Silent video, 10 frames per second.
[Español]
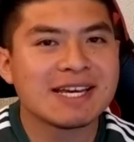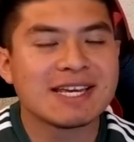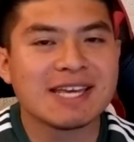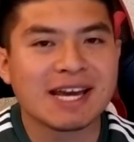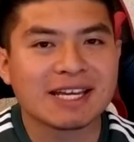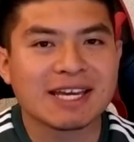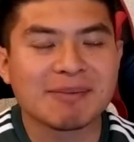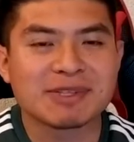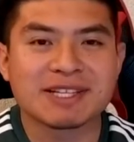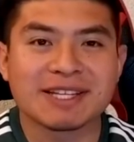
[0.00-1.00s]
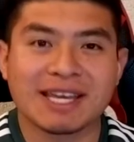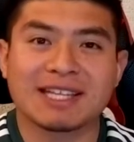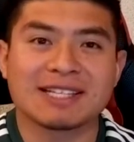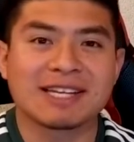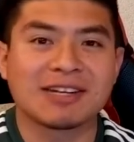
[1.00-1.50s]
Y aquí, a pesar de que
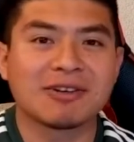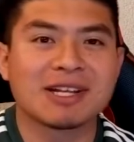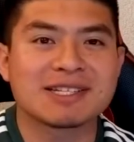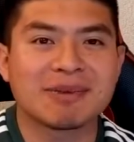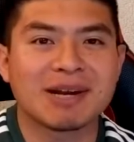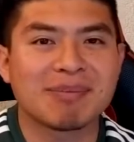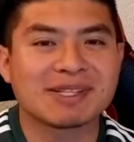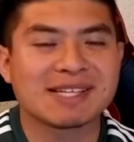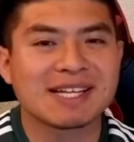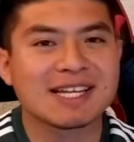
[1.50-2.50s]
Atlas ganó la semana pasada,